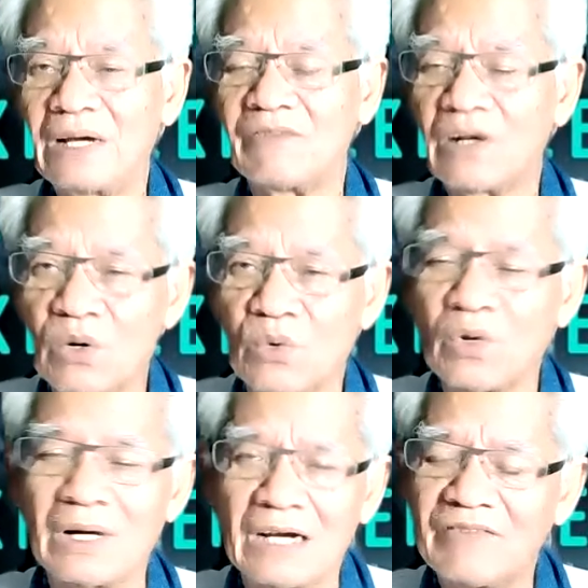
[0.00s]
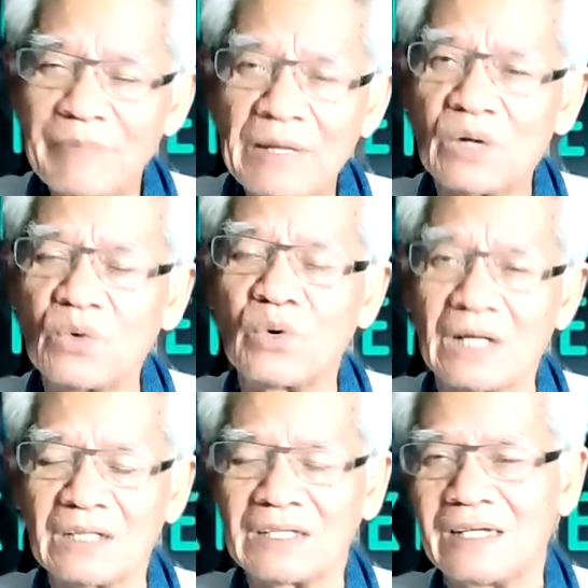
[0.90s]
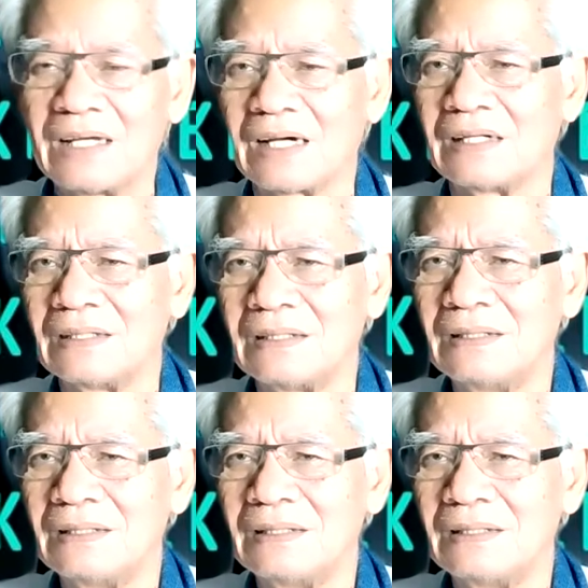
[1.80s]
คำว่ากลัวเดี๋ยวเขาไม่กลัวเดี๋ยวเข้าใจอย่างนั้น